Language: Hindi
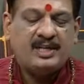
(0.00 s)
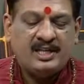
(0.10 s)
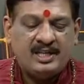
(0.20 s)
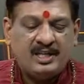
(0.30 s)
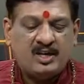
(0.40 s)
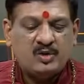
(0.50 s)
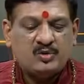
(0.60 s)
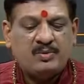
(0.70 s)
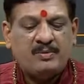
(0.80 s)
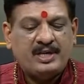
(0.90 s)
कैरियर हाउस
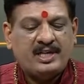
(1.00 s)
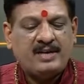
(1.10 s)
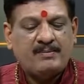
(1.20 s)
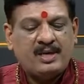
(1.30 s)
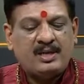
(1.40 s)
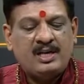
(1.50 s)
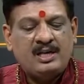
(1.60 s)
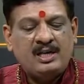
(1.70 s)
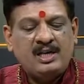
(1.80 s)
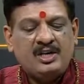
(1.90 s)
में बैठे हैं मंगल